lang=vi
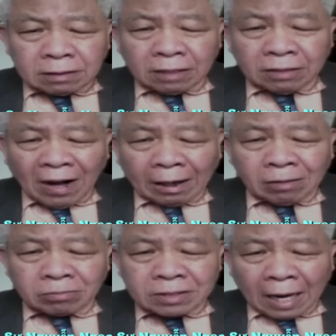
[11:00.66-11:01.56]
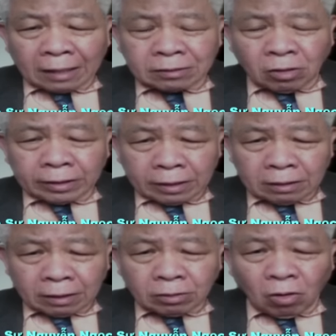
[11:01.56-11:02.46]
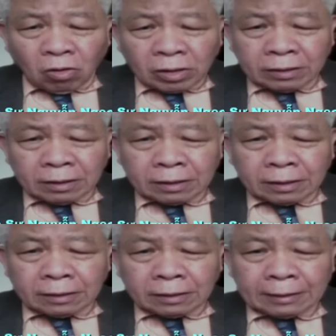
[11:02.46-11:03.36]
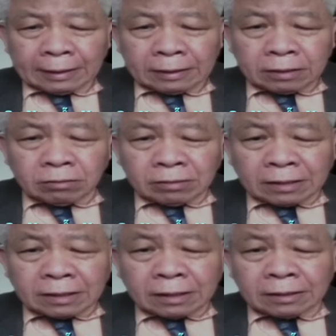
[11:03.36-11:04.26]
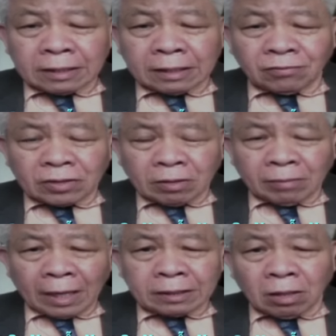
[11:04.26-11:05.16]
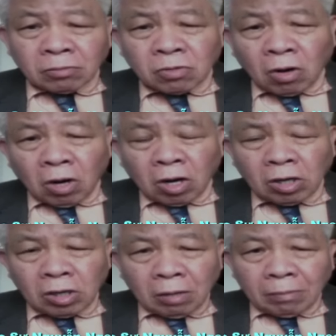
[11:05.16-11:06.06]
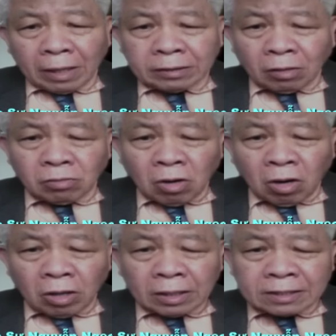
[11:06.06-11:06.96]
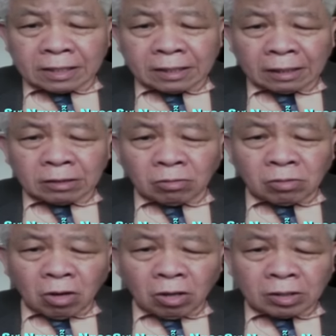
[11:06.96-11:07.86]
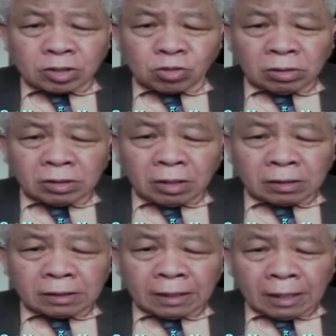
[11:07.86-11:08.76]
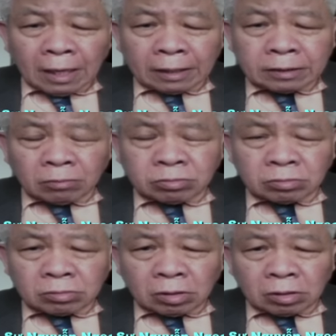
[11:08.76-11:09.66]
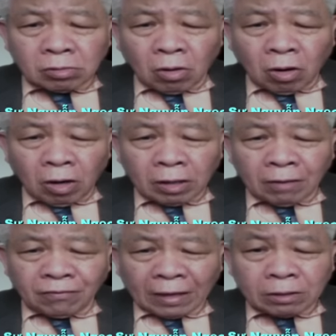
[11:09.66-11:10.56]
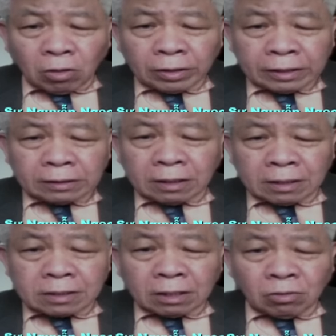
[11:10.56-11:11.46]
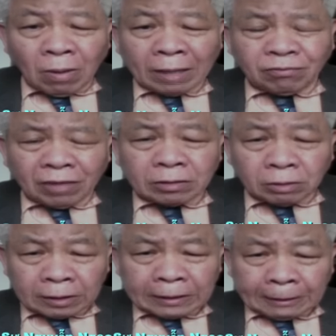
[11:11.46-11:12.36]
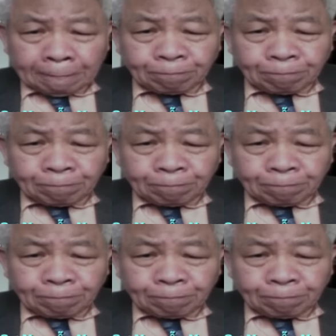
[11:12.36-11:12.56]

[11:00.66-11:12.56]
xỉ vả cộng sản đòi lật đổ các thứ này kia thì chúng ta chỉ cần nhìn vào trong cái hành động của họ mà hành động của họ là gì hành động của họ là xuống đường hành động của, họ là phản đối như là dân oan phản đối